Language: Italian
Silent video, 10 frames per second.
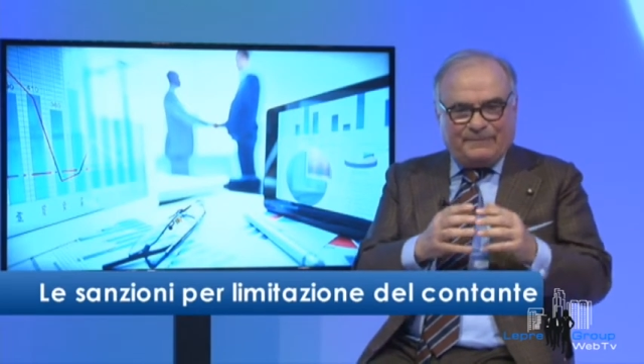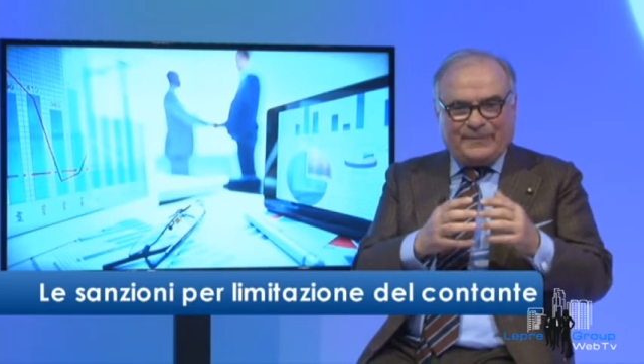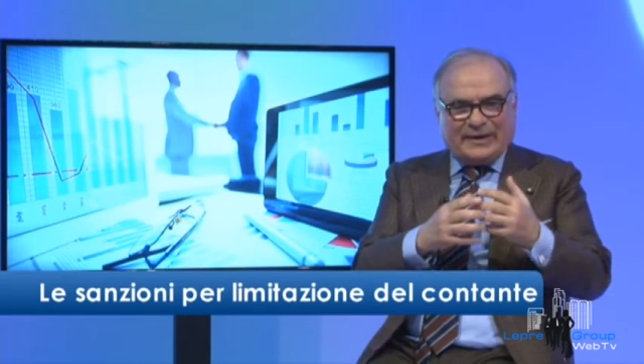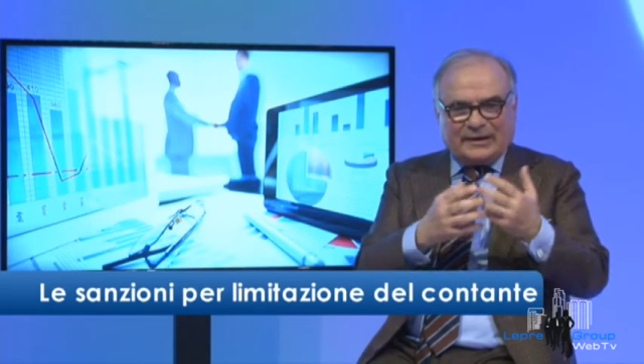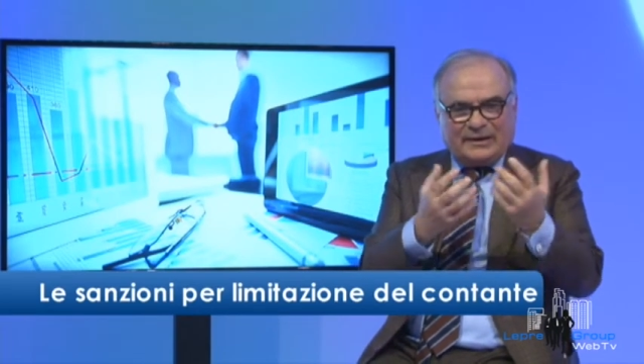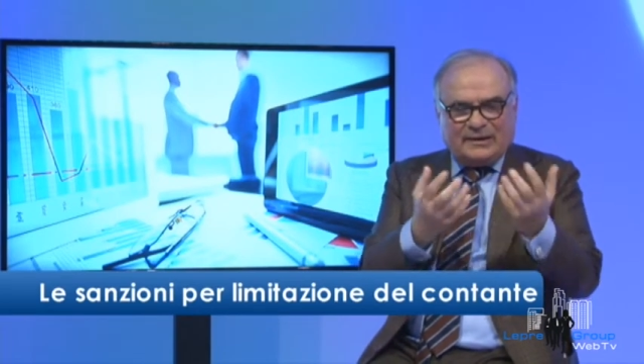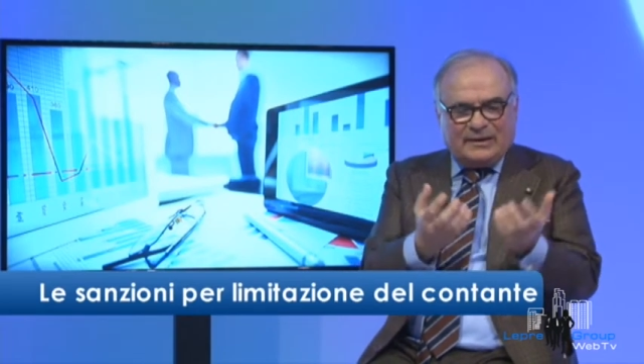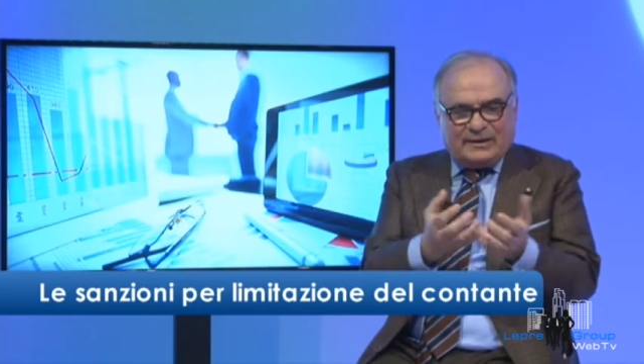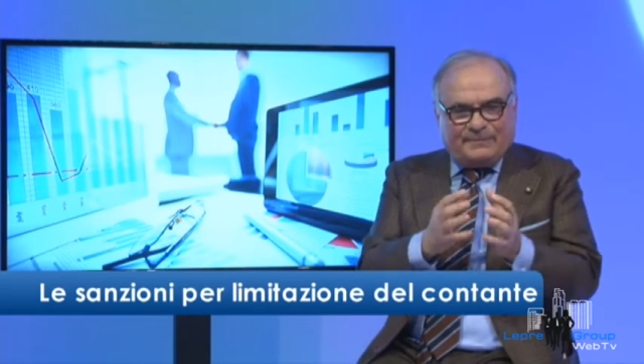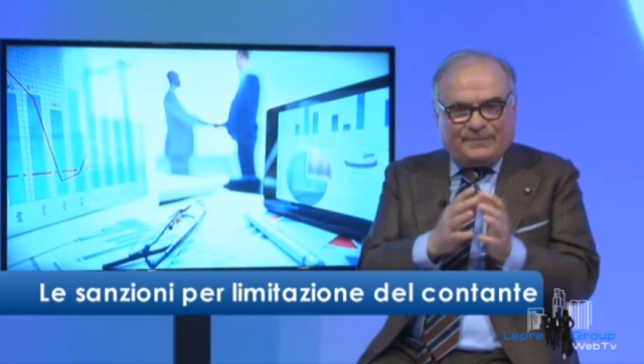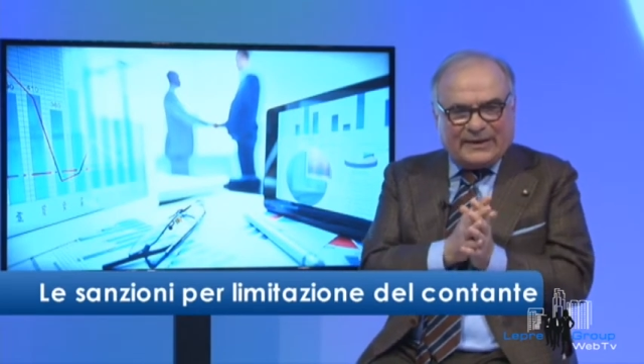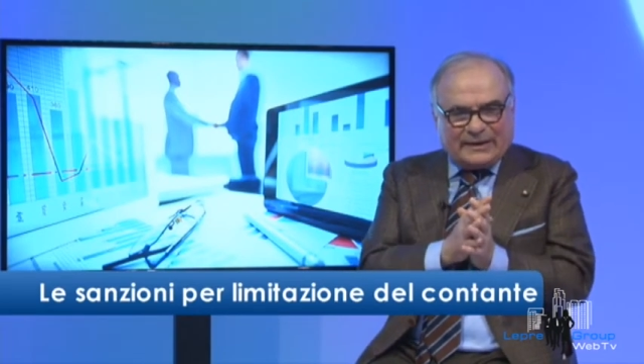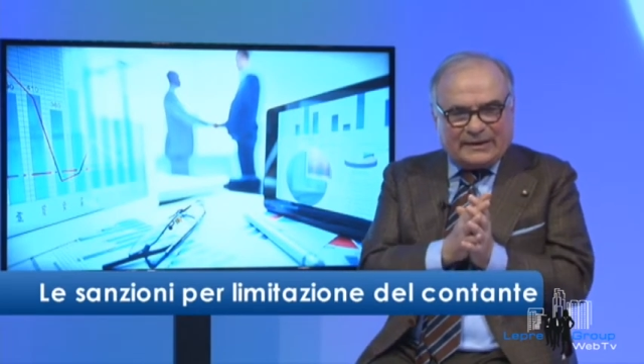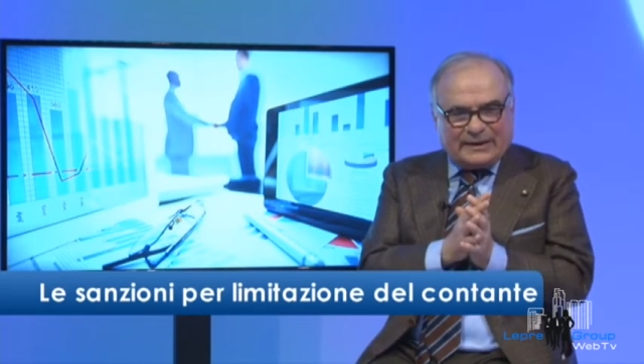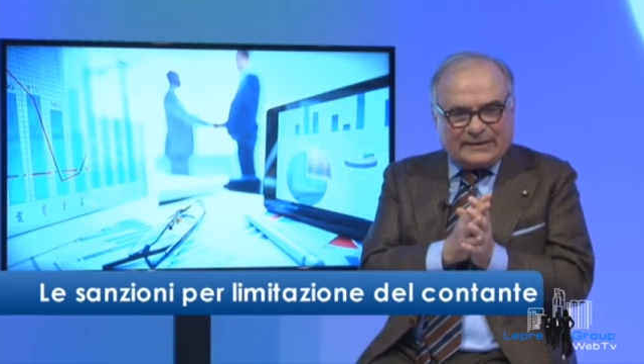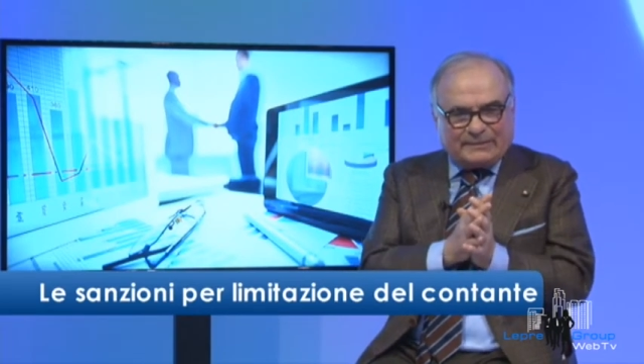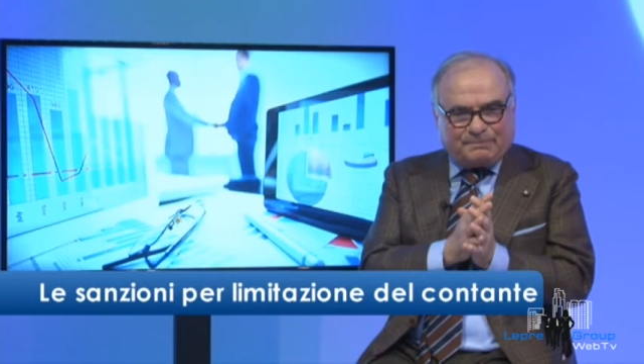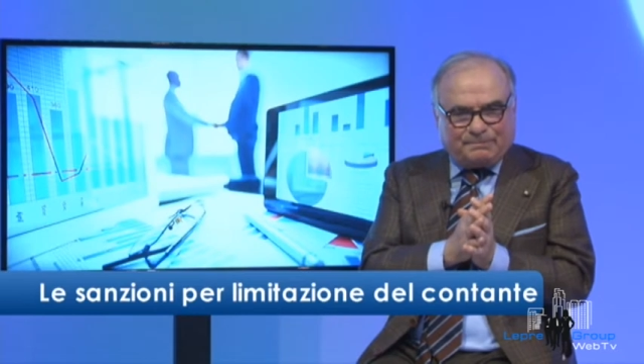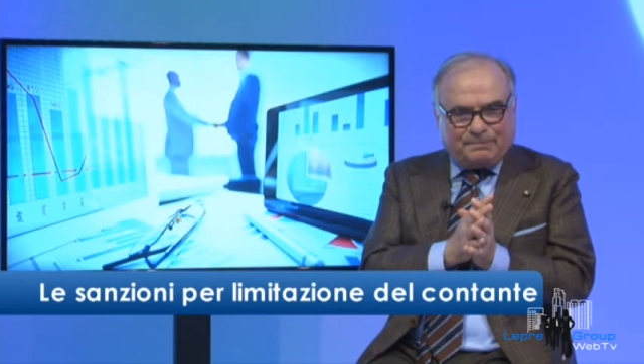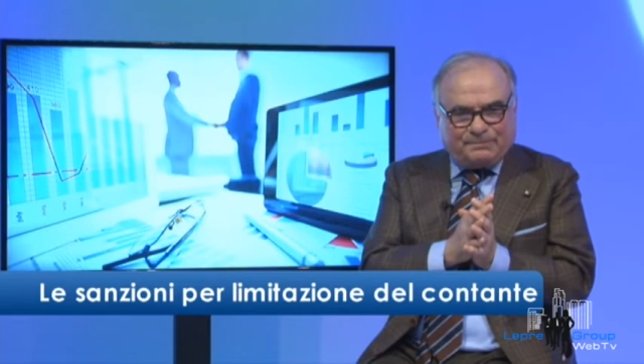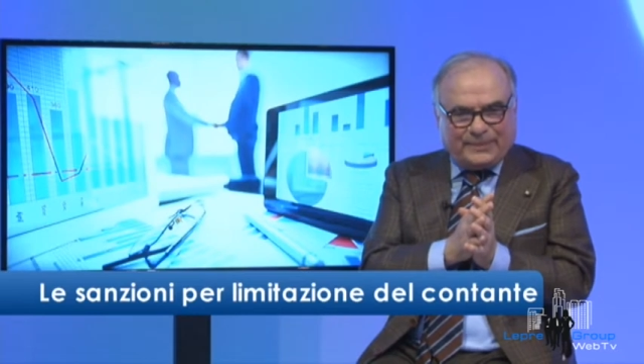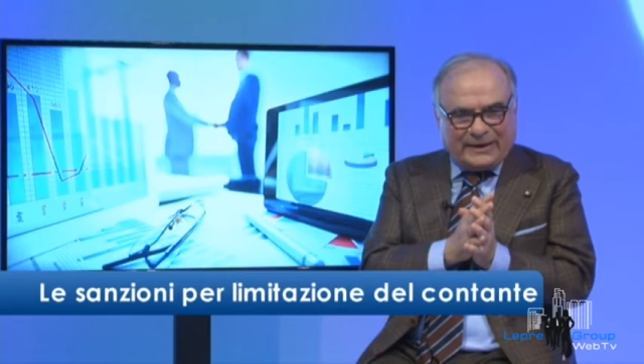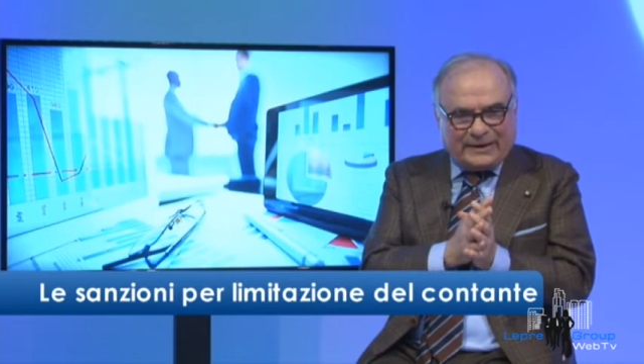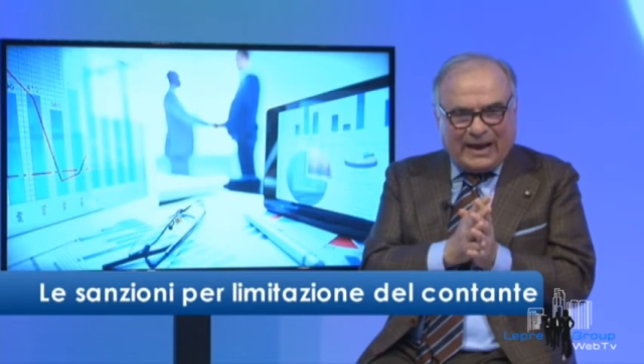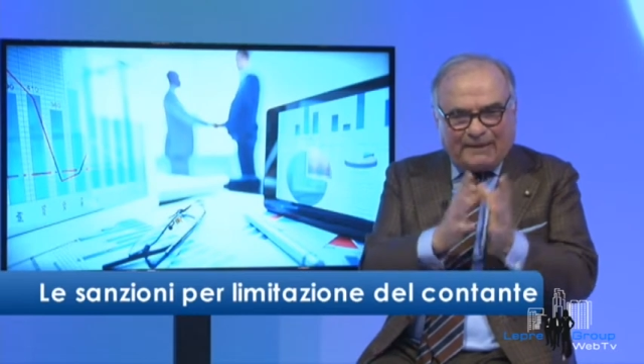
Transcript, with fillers: per, per per,